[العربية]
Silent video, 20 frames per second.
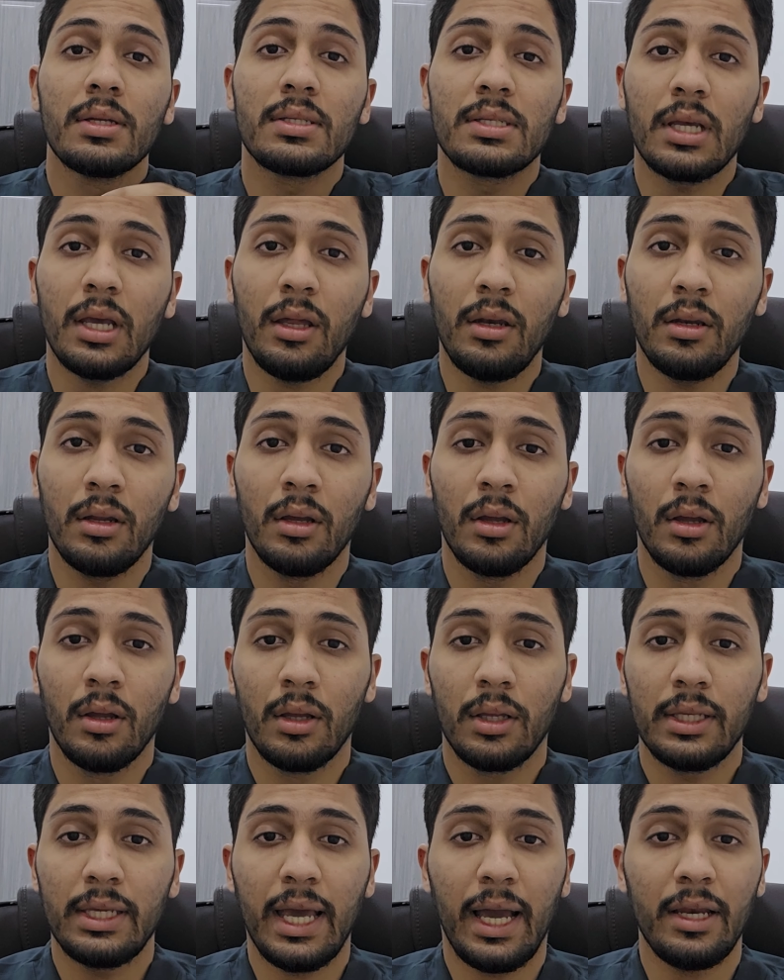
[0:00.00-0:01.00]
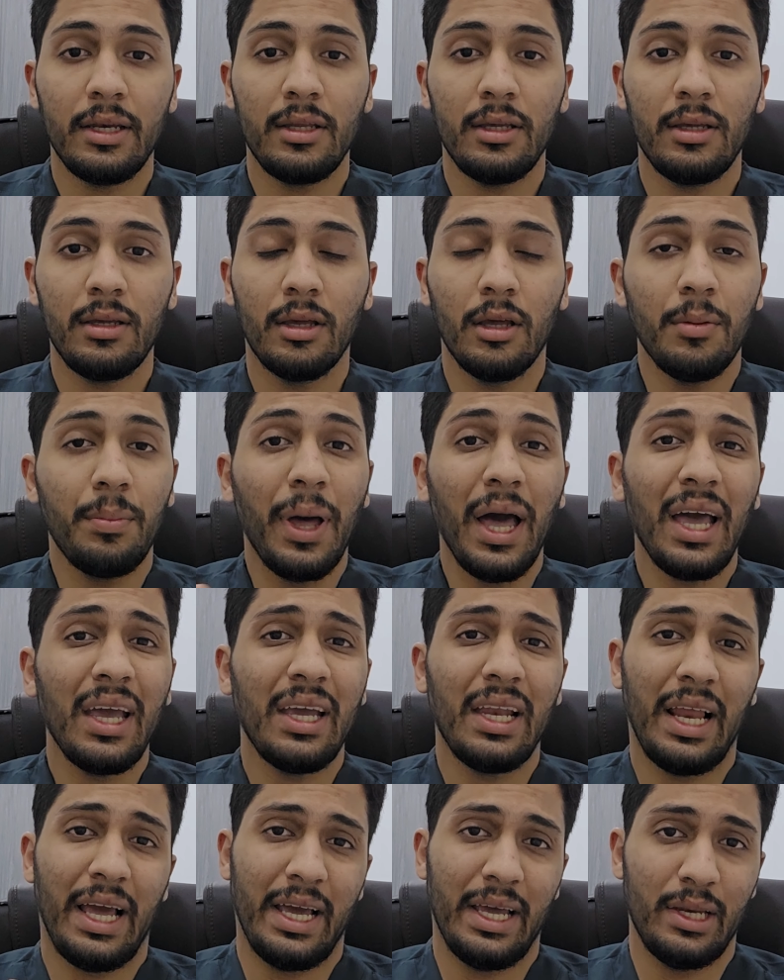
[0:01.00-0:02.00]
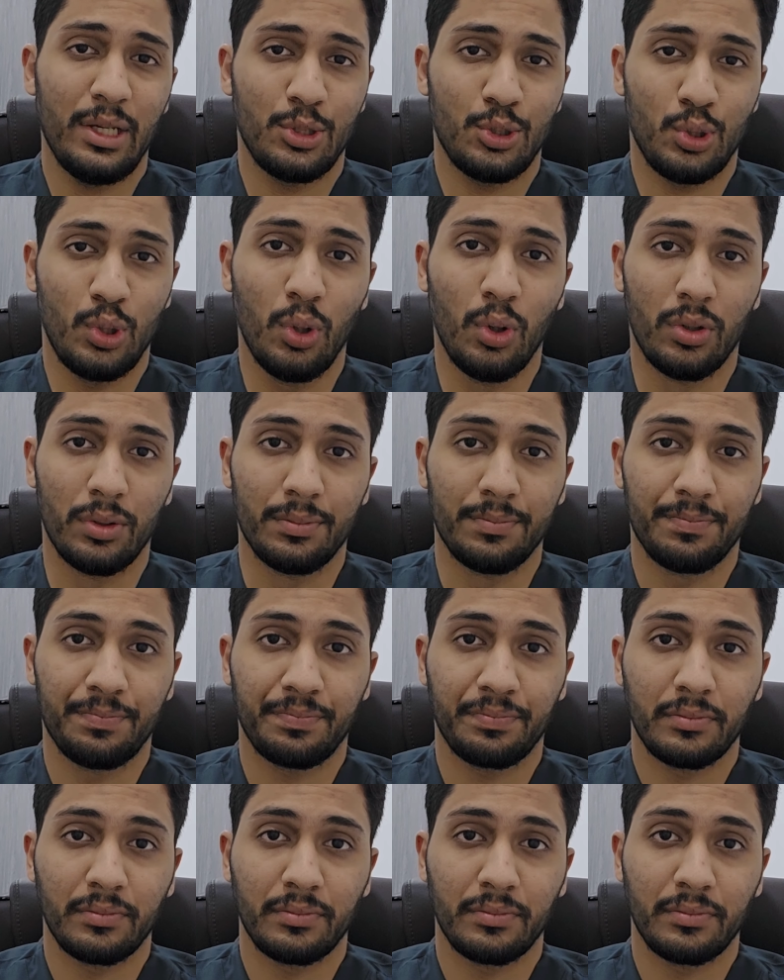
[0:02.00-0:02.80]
زين يعني بهاي الحاله شلون؟